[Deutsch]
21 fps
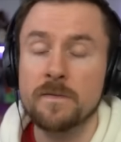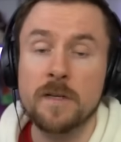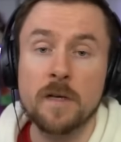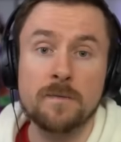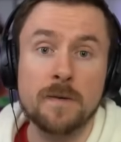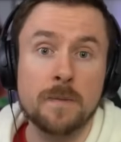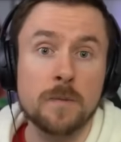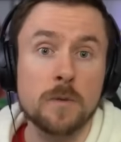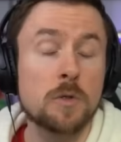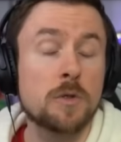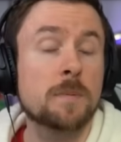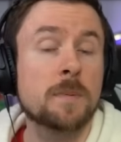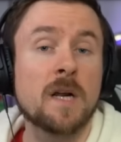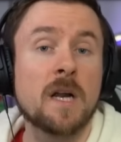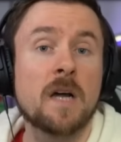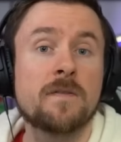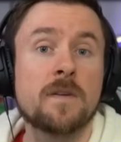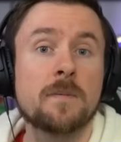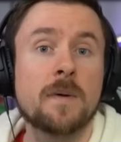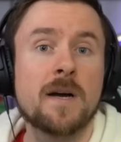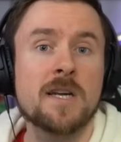wieder auf meinem
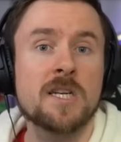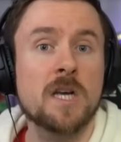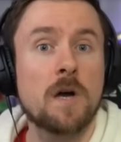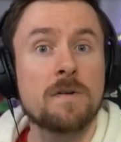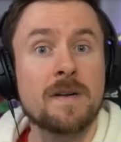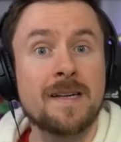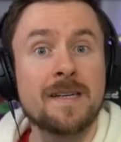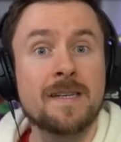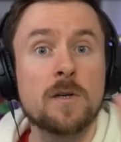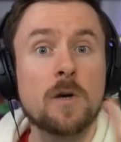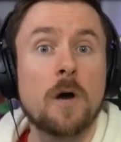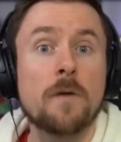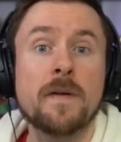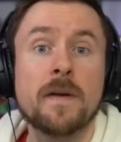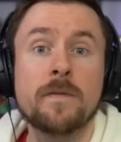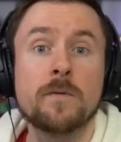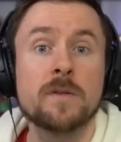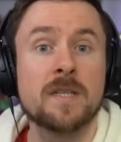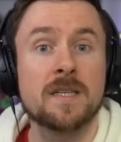YouTube-Kanal vorbeischauen, denn dort werden wir